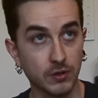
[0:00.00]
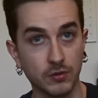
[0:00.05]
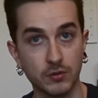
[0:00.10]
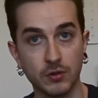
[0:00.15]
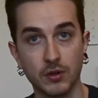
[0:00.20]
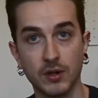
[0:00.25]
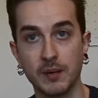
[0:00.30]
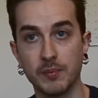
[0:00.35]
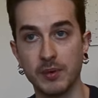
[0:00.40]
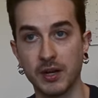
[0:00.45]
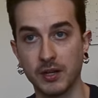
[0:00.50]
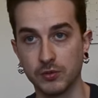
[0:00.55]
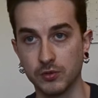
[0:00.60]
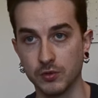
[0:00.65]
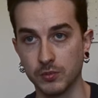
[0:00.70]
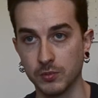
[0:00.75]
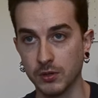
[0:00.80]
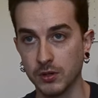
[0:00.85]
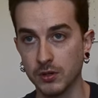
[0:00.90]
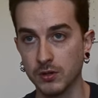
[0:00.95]
dans
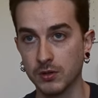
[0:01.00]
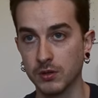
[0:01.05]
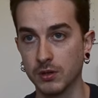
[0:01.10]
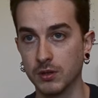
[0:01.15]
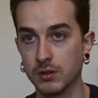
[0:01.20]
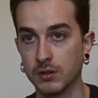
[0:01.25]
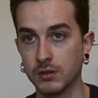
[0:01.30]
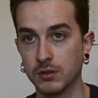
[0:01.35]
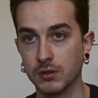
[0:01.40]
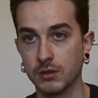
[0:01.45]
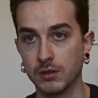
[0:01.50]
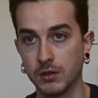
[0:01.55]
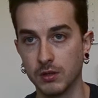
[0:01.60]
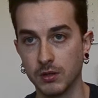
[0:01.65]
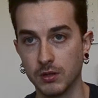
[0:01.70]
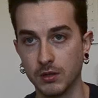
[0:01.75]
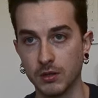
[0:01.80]
l'appartement, euh,